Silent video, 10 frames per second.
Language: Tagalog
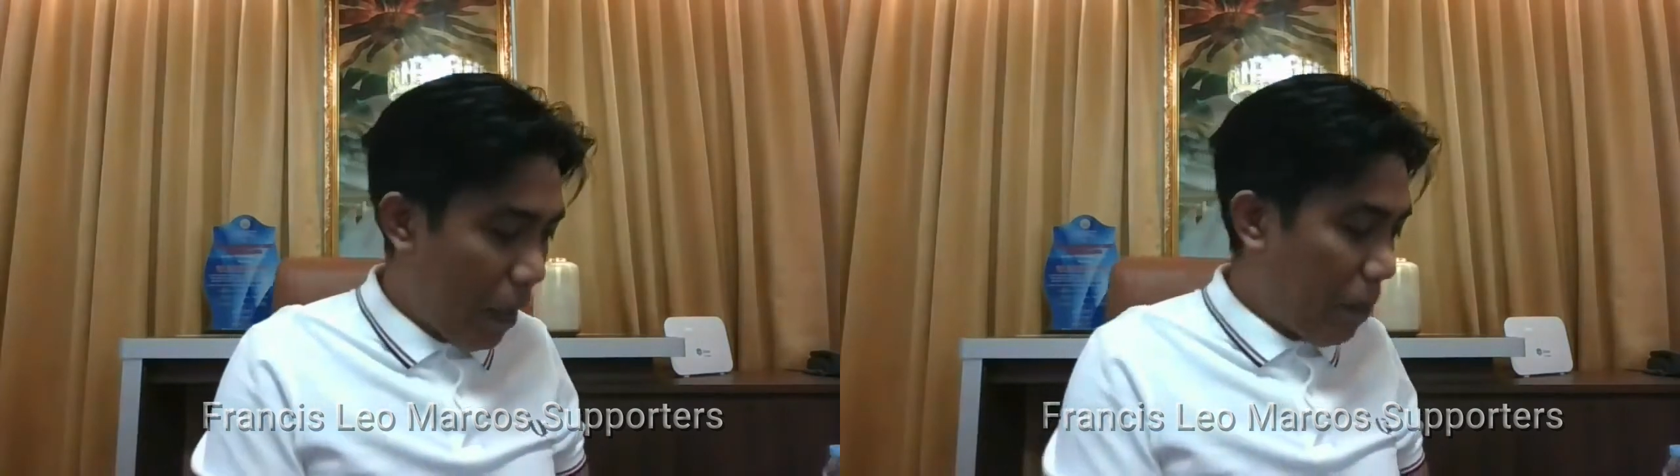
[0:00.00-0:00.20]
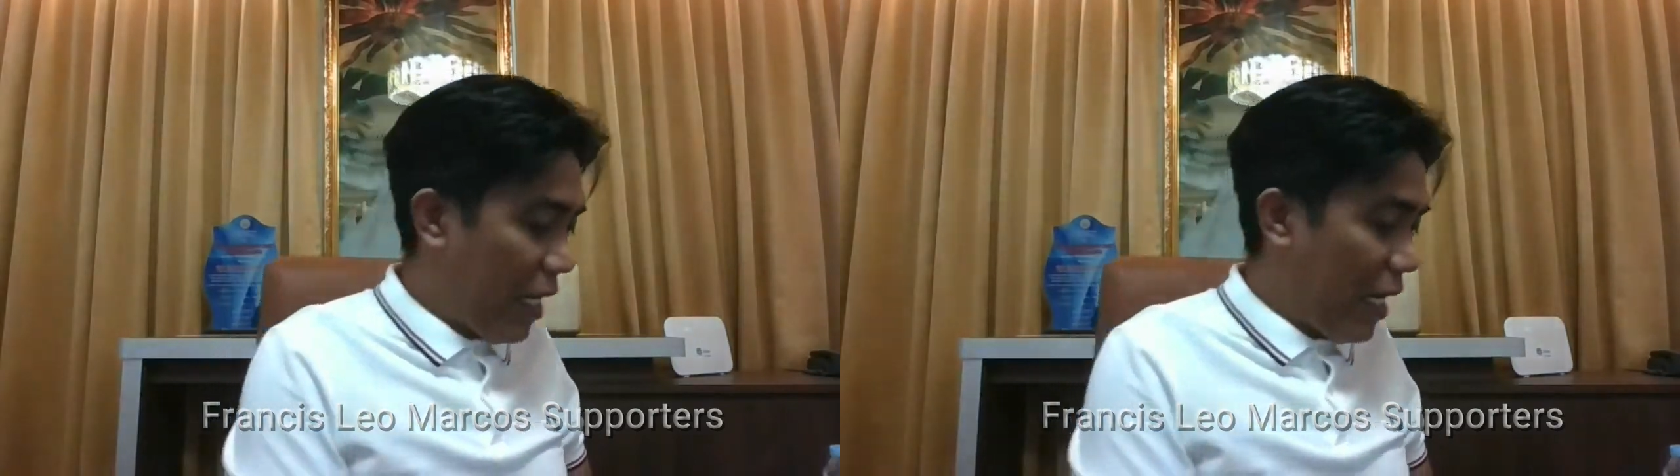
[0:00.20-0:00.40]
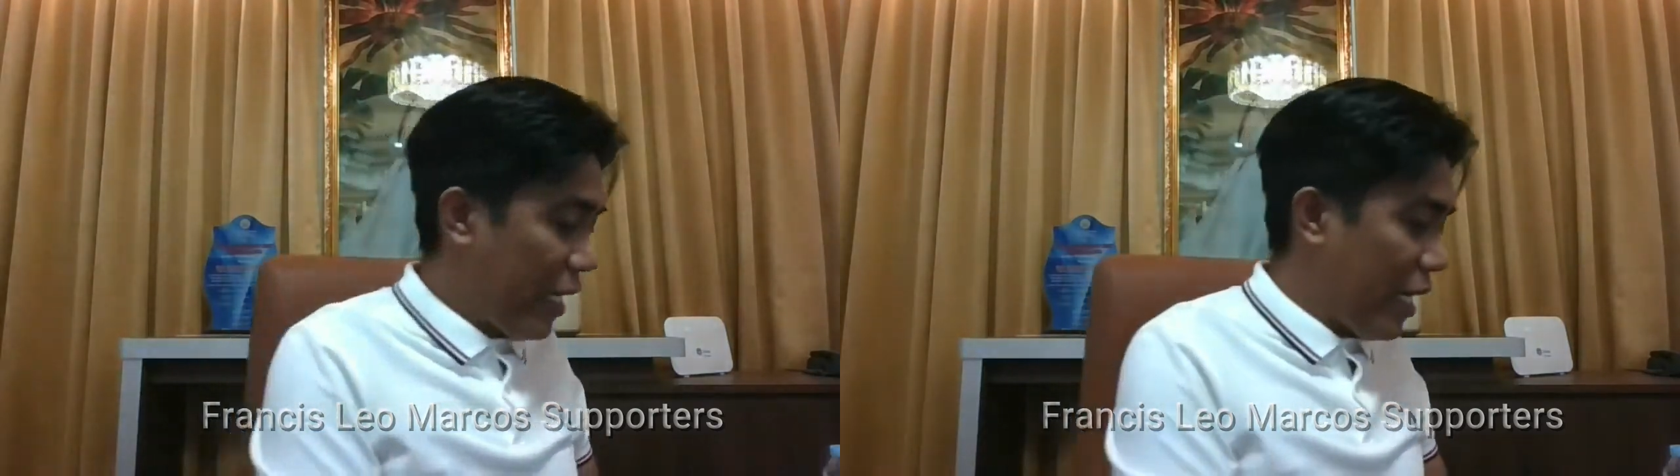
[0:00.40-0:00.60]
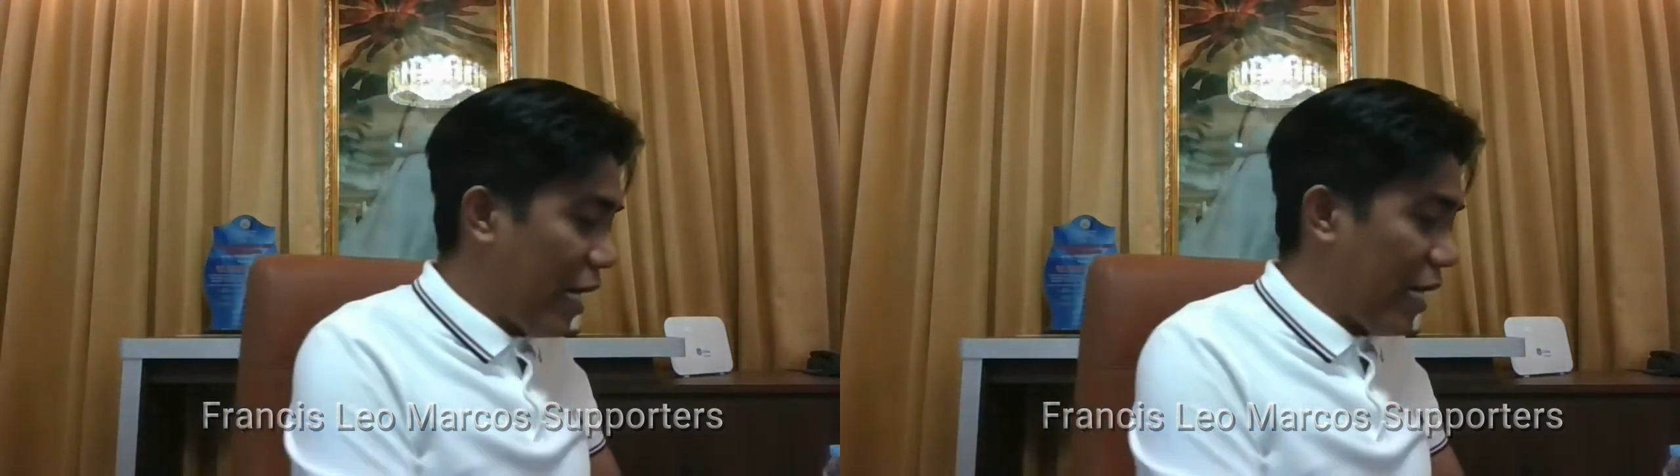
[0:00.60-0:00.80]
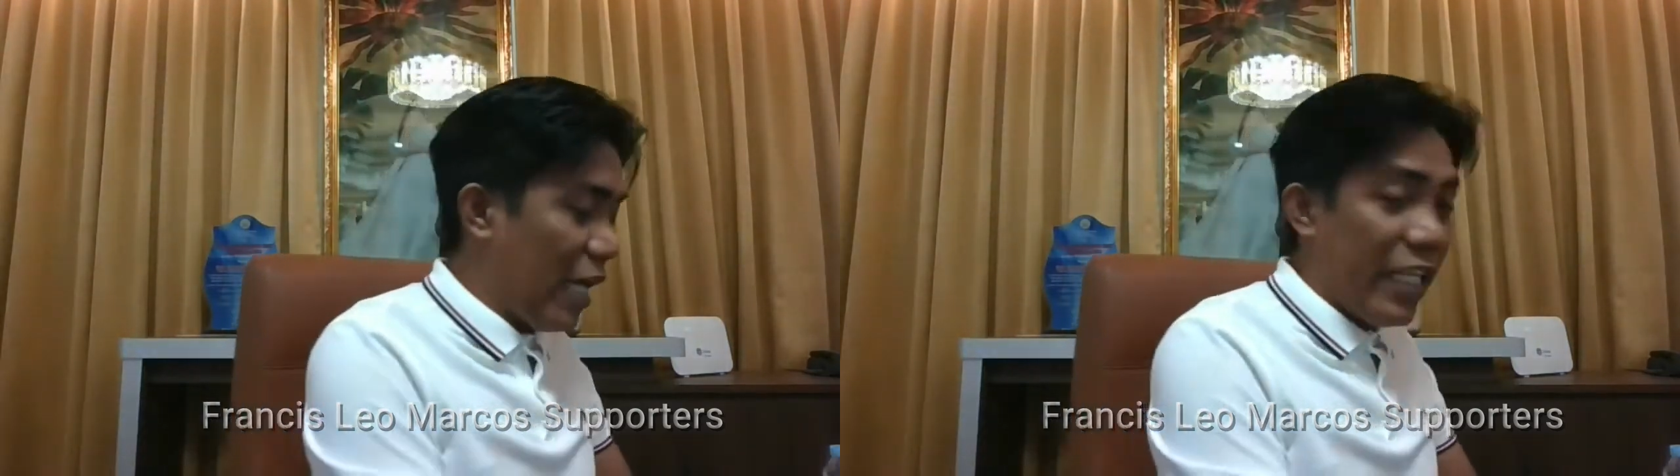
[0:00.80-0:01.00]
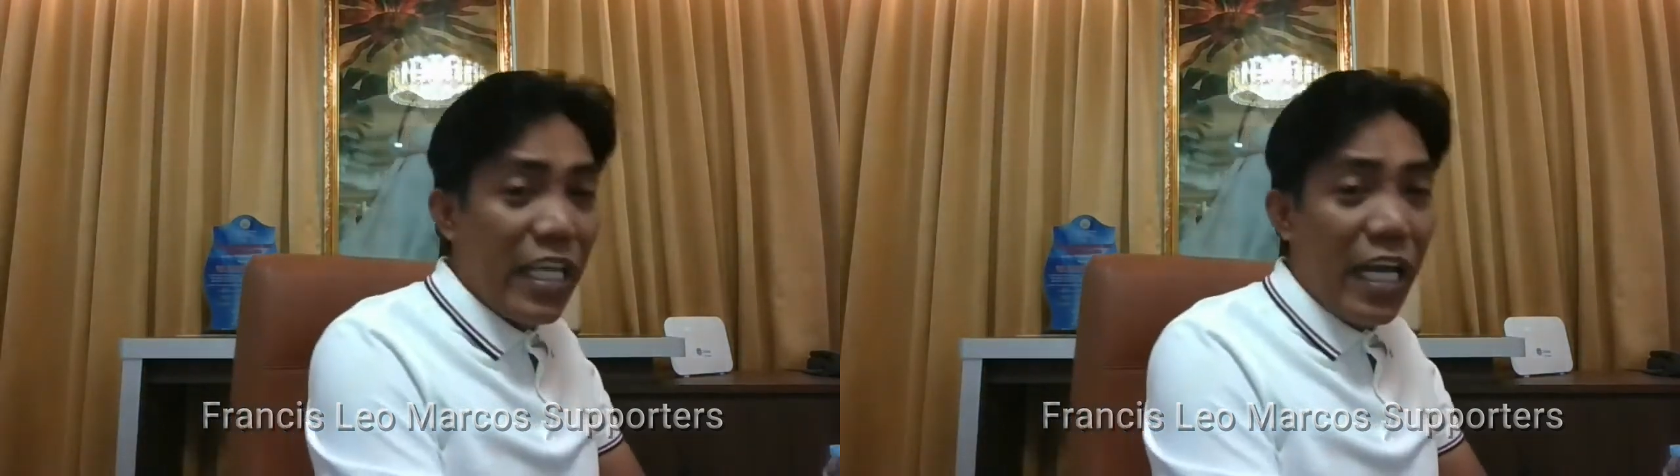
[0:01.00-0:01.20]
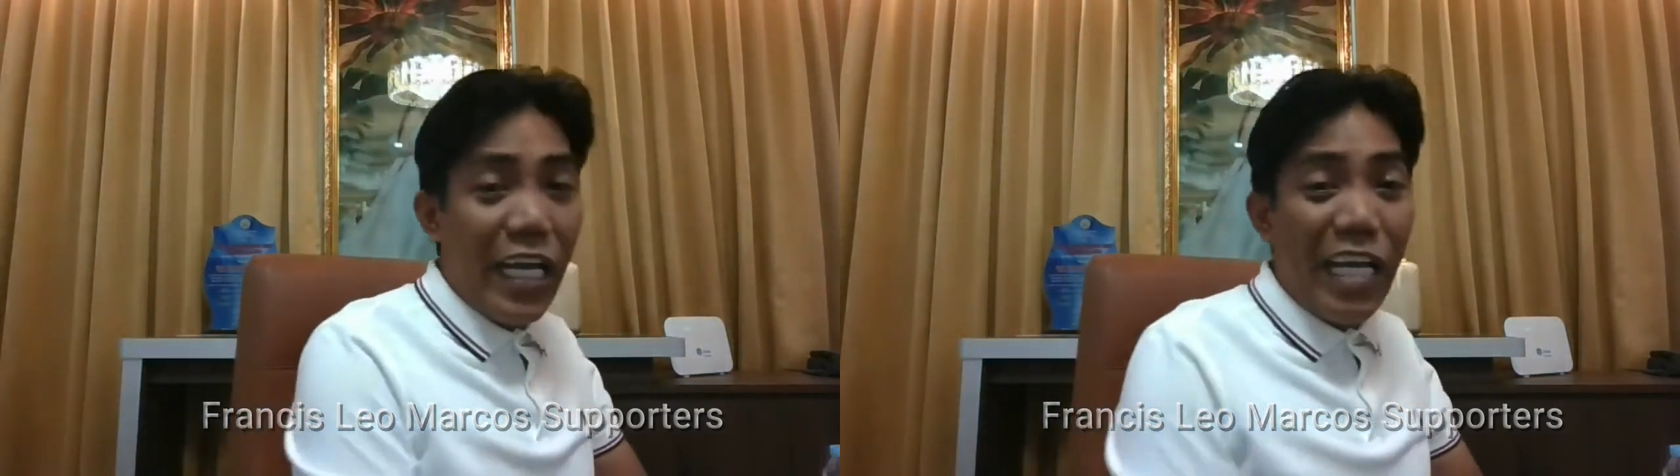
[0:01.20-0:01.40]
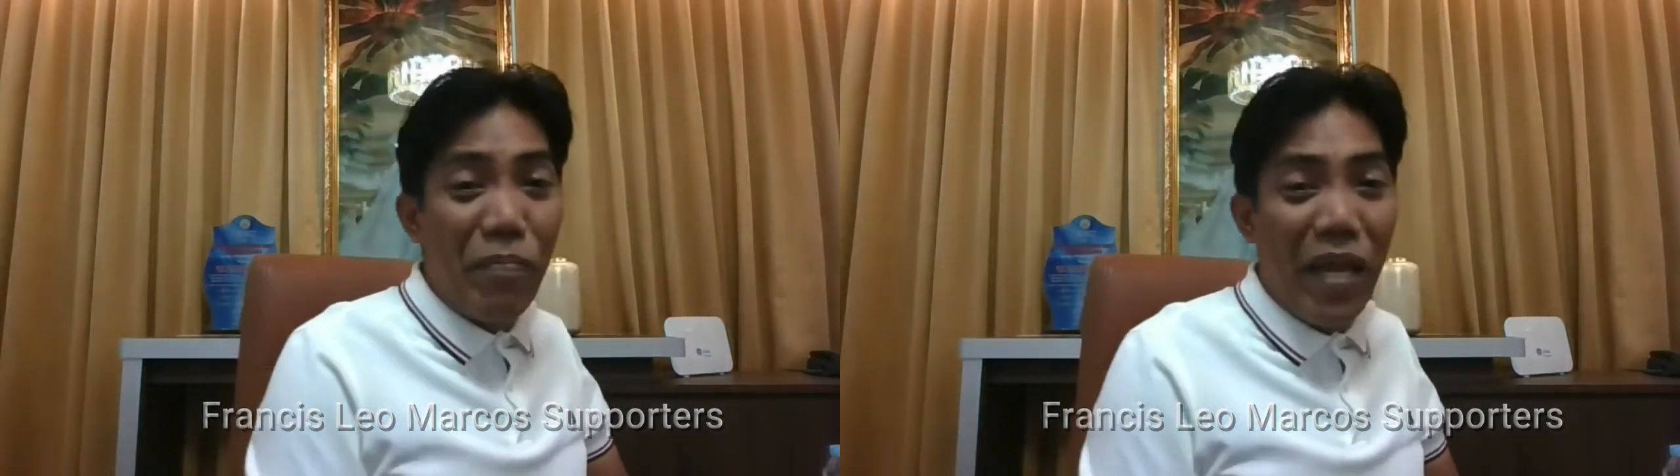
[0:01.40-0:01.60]
Papangalanan na lang natin
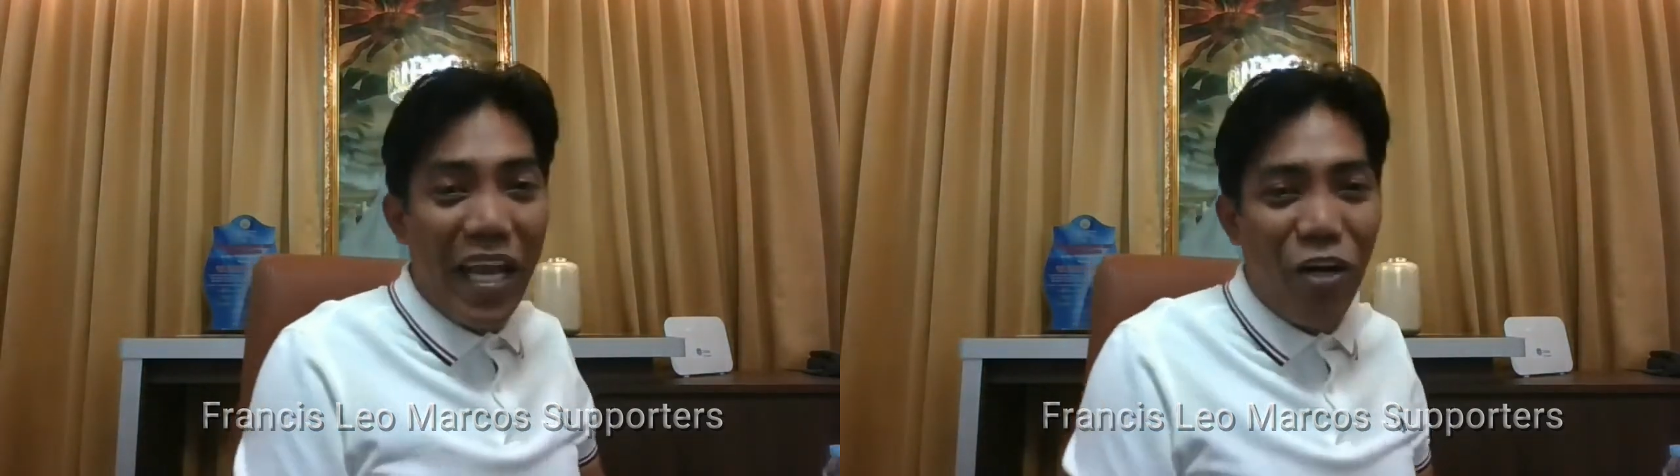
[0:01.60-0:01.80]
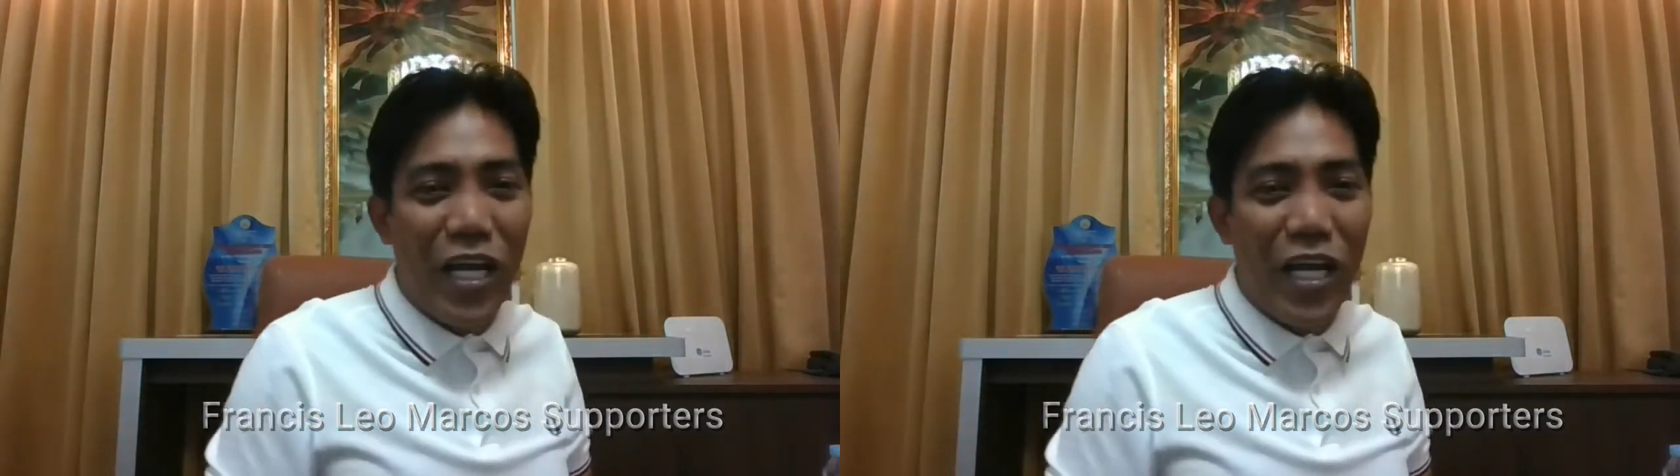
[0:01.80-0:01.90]
yung Igme.